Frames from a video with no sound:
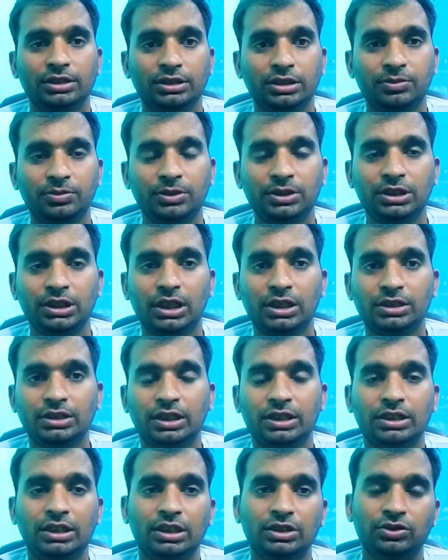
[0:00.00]
सब ते
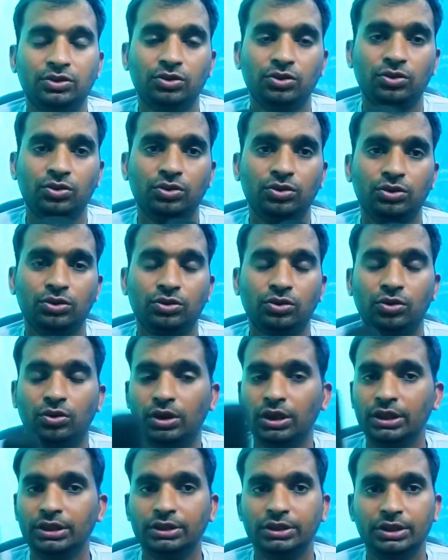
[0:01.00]
ज़्यादा ज़रूरत तो
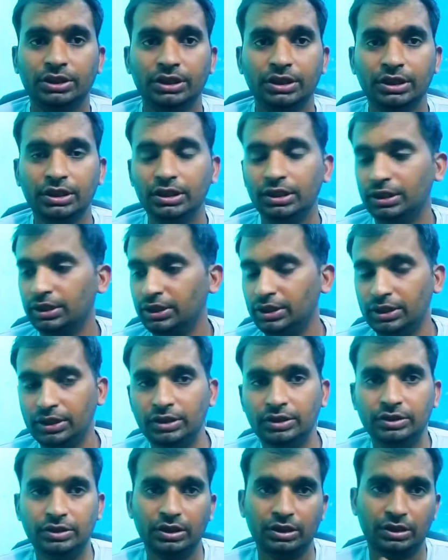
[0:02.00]
है इसकी
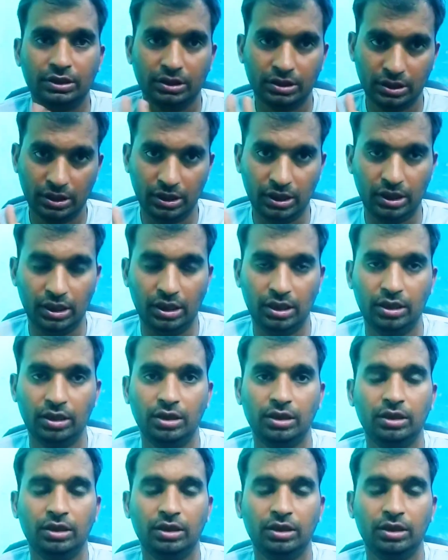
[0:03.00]
इज्जत करना